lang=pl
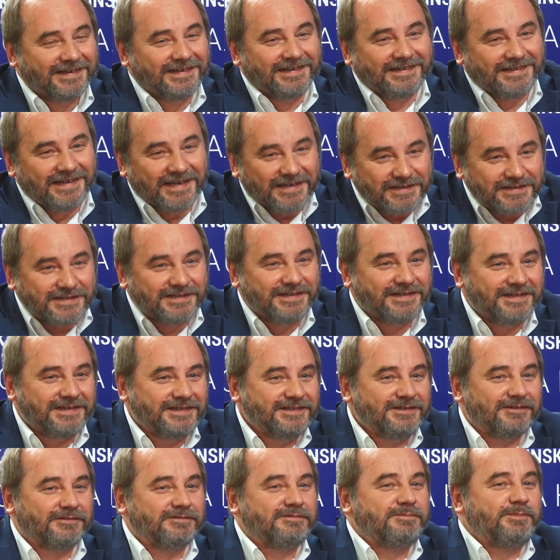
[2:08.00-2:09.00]
jeśli
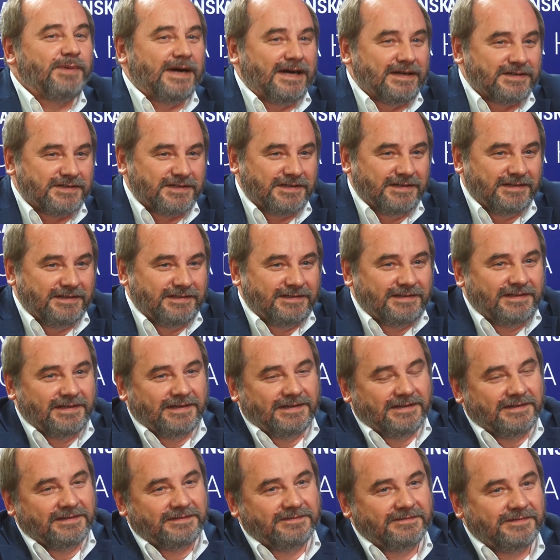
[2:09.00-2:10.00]
idą w parze
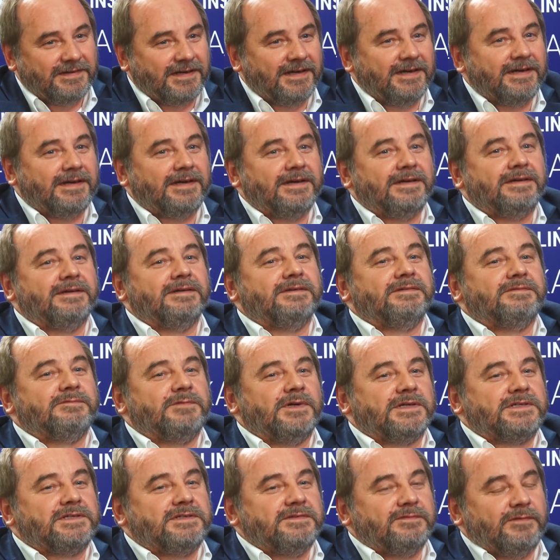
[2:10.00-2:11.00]
te dwie
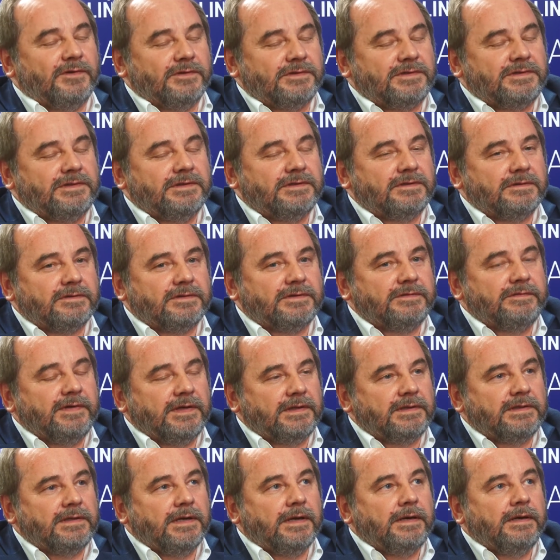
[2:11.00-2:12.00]
właściwości, to
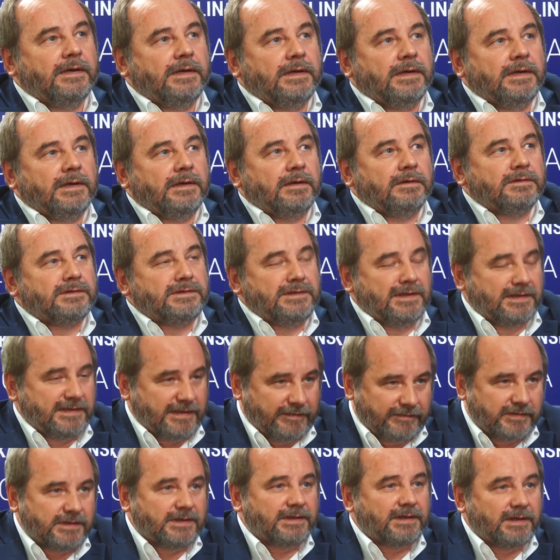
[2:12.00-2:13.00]
świetnie, choć nie
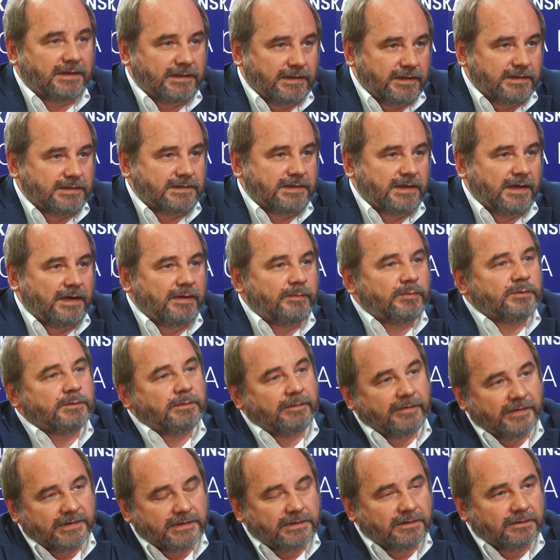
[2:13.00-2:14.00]
zawsze tak jest, ale
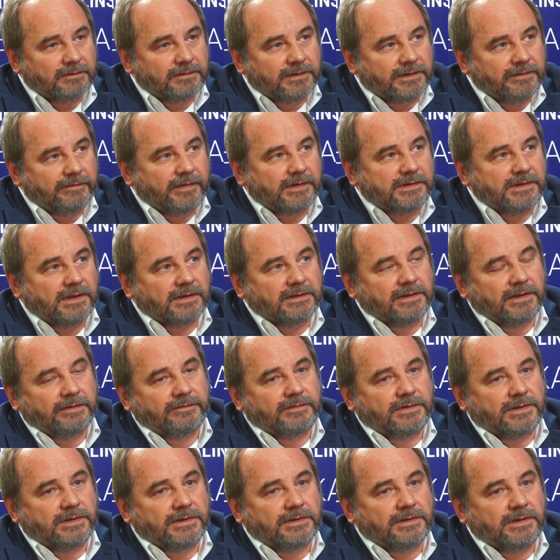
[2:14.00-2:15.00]
próbować to odkrywać jak
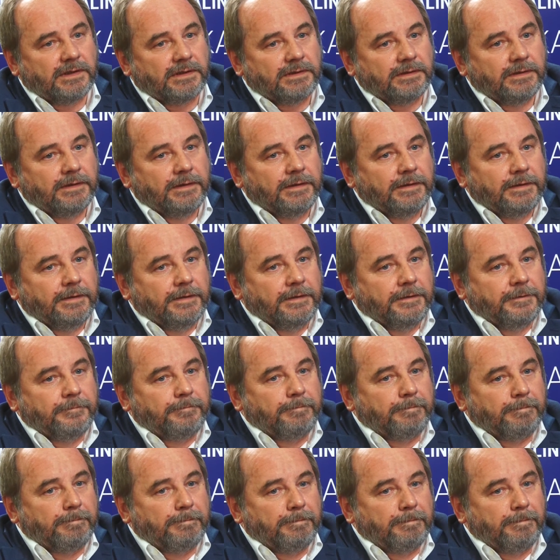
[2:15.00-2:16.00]
najwcześniej.
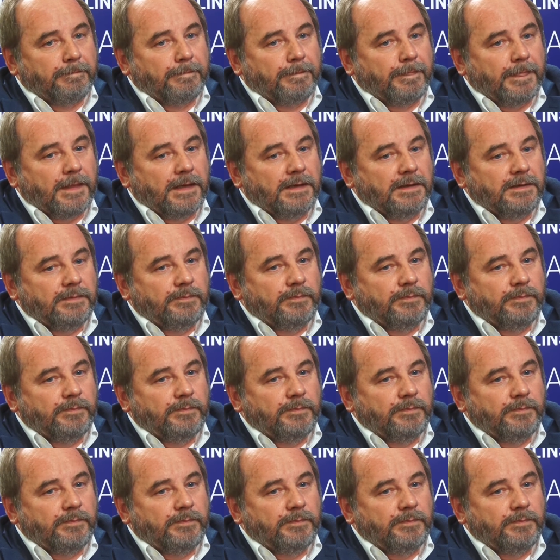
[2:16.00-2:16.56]
Mm, i